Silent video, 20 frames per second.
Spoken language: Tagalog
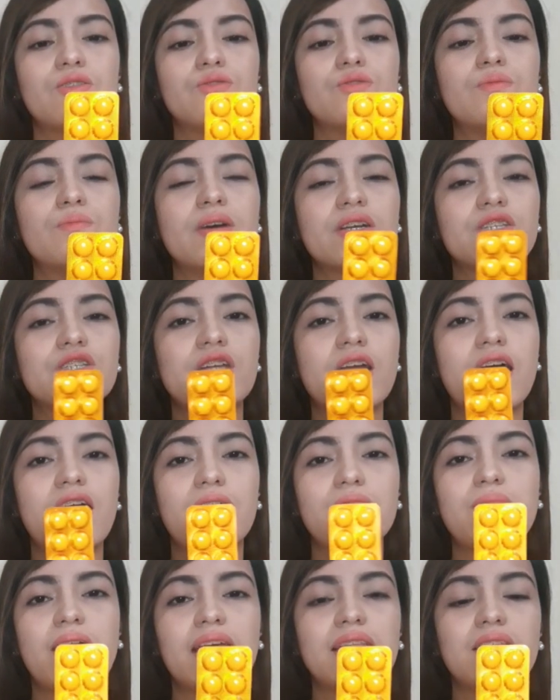too much
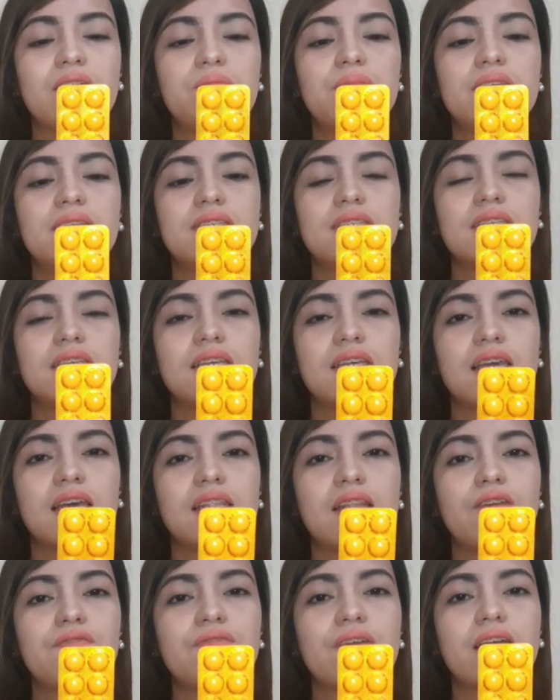uh, vitamin C
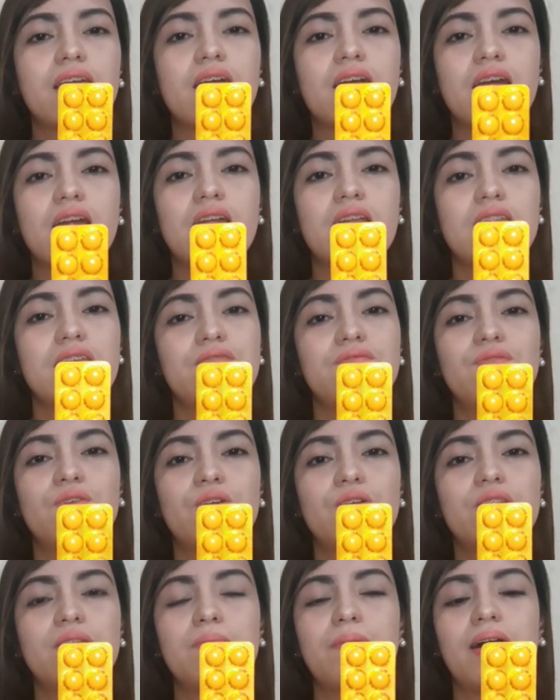can affect our
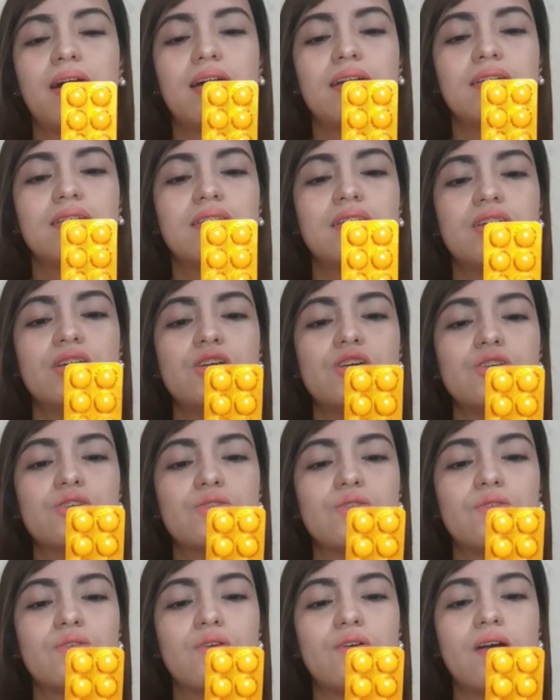liver, 'di ba?
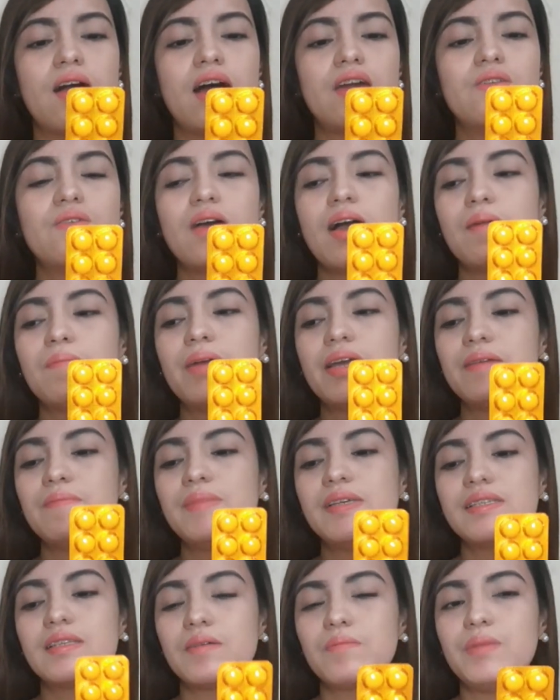So, ano nga ba
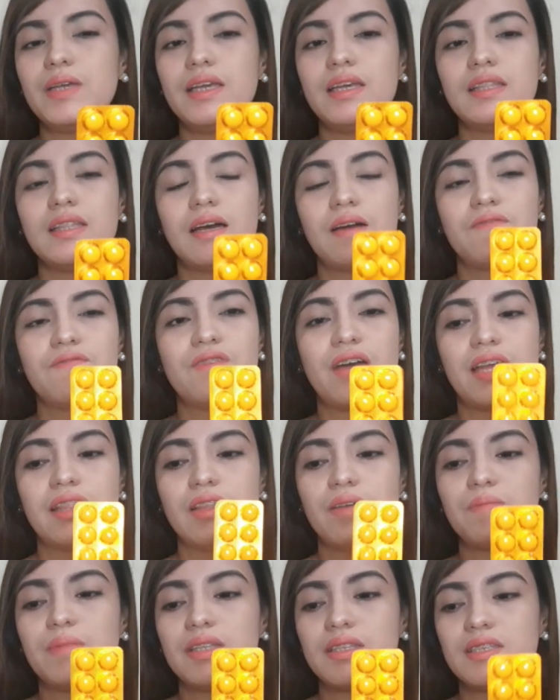ibig sabihin ng
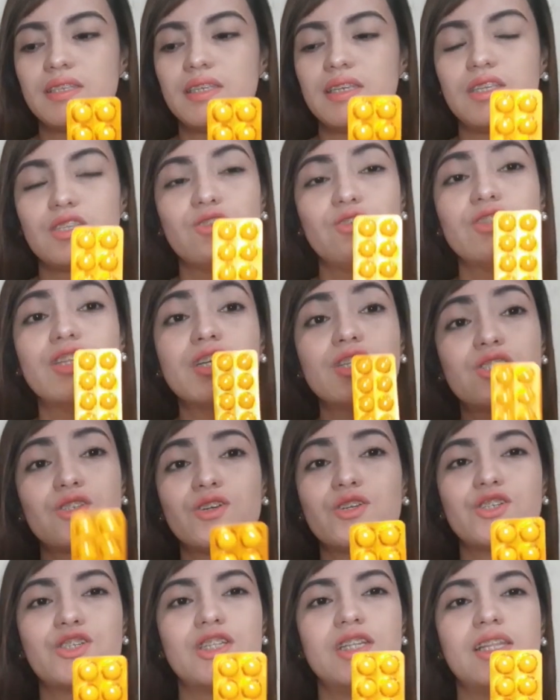vitamin C? So,
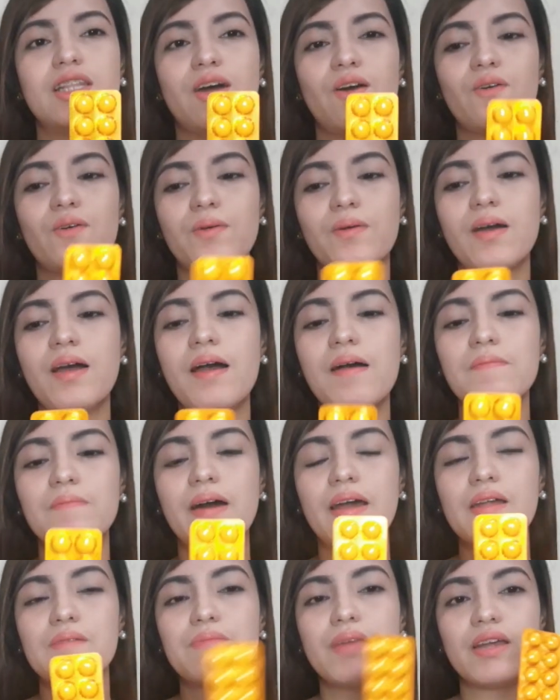nag-search din ako
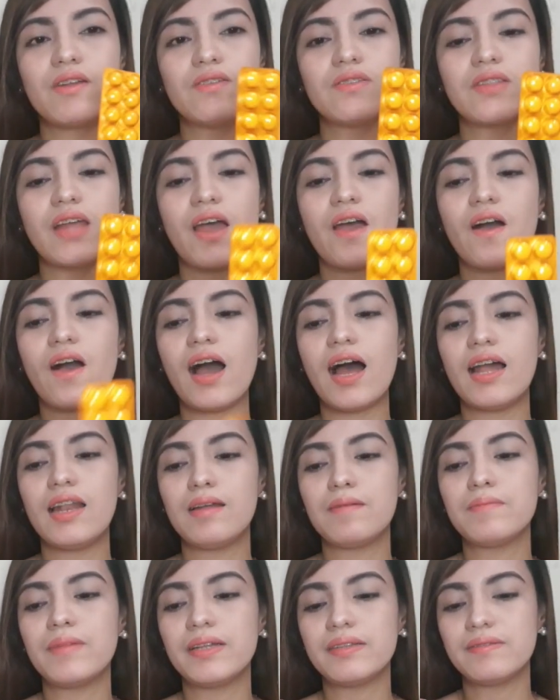para meron tayong
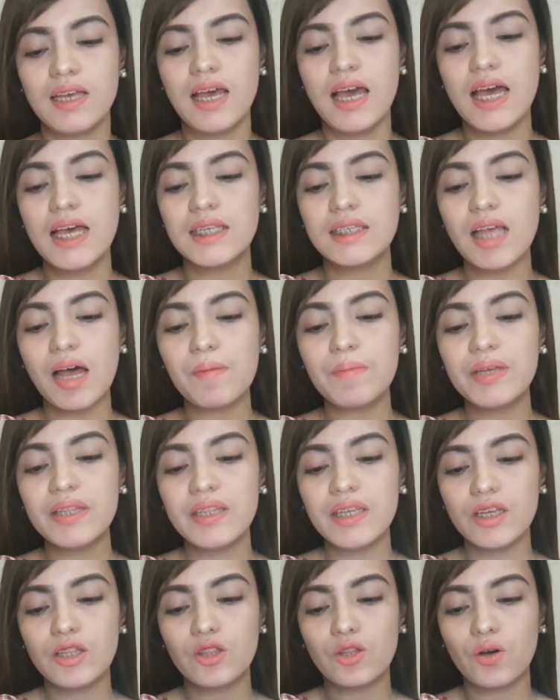kaalaman.
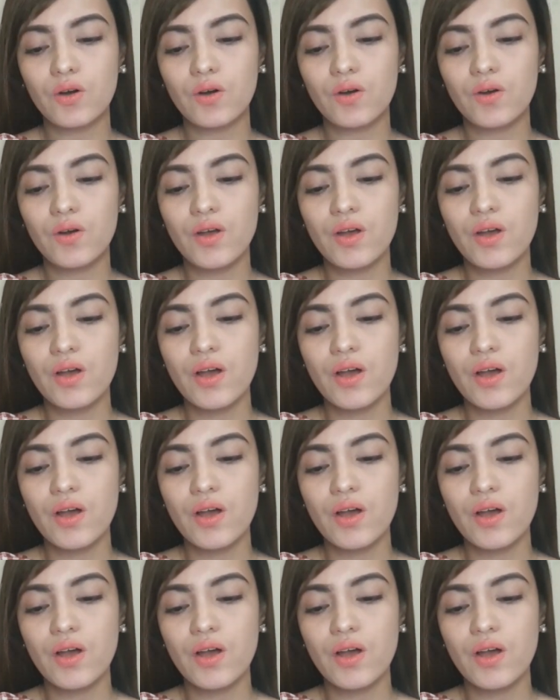Sabi dito,